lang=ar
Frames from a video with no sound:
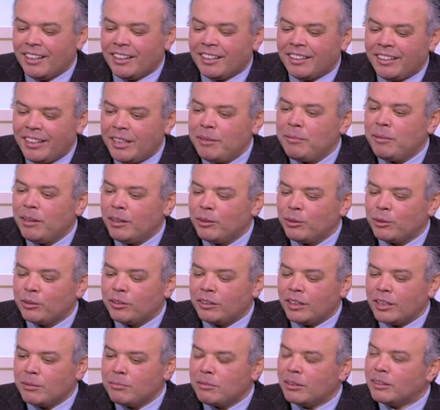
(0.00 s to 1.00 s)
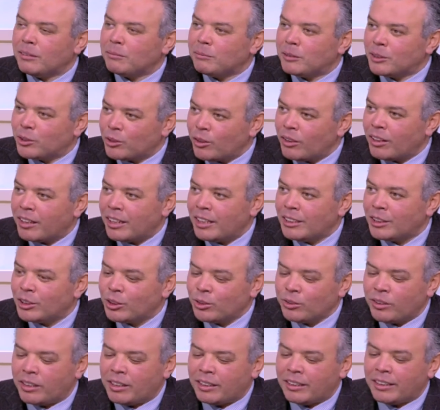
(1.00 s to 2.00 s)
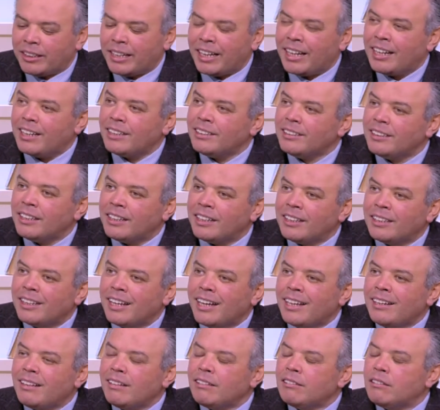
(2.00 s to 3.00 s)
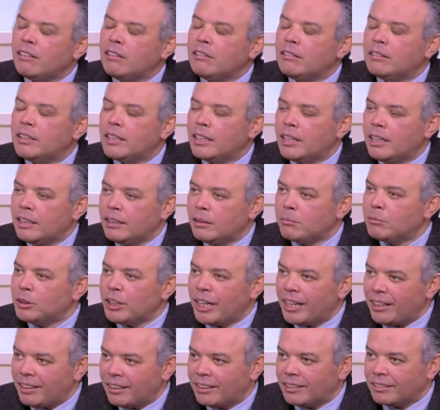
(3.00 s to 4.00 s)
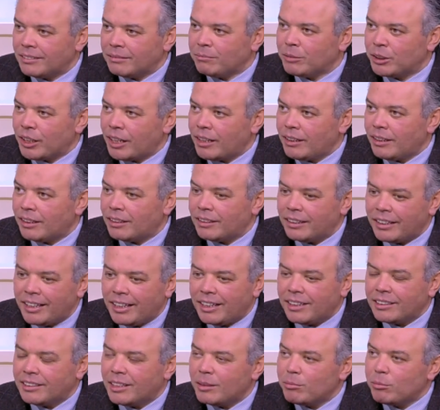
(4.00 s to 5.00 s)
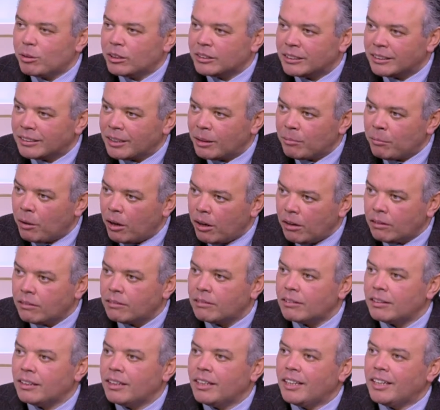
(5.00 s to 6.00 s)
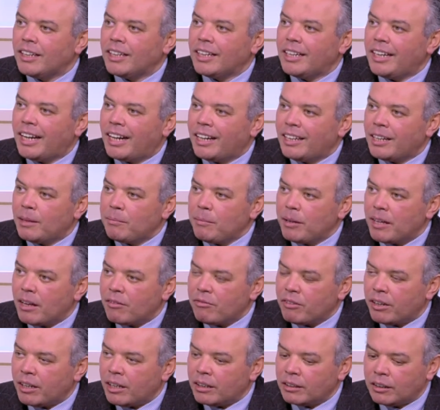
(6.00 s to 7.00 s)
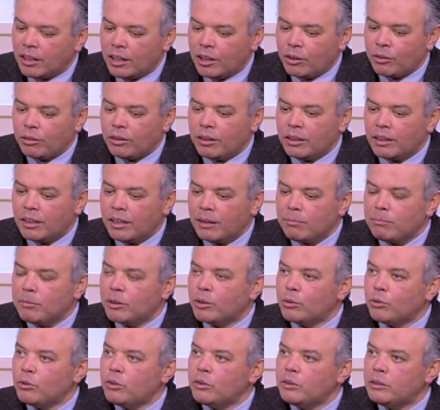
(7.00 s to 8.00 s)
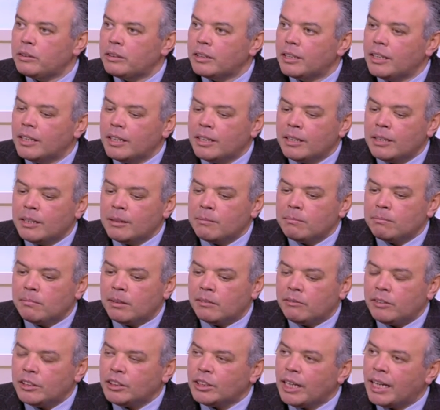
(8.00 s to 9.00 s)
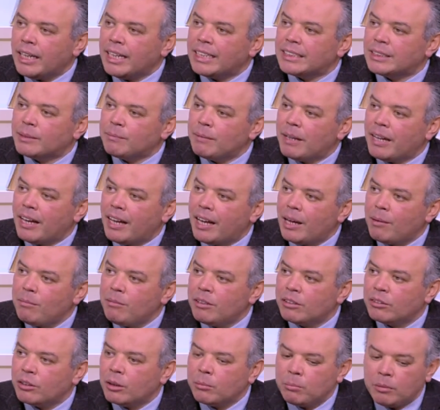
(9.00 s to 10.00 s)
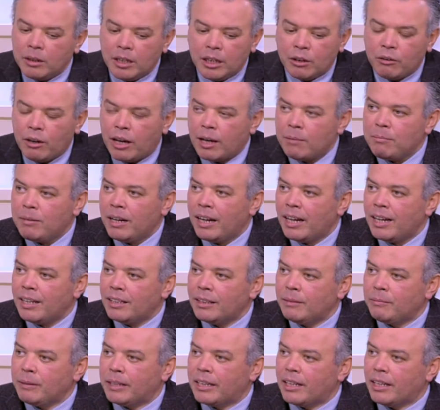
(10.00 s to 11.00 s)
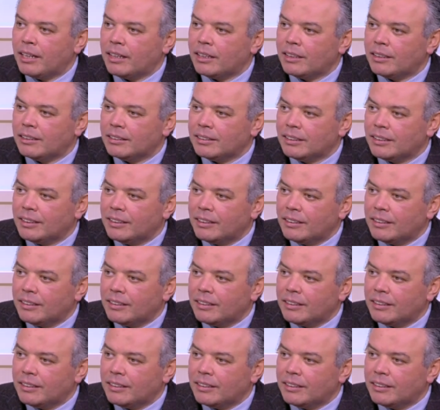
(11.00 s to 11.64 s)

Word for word: ليه بقى يا دكتور ايمن بشكرك على هذا السؤال لان انا ضد جدا مش انا مش مم. انا لا ده المنظمات مم. العالميه في علاج تاخر الانجاب بتقول ما فيش حاجه اسمها حمل طبيعي وحمل حقن مجهري أي.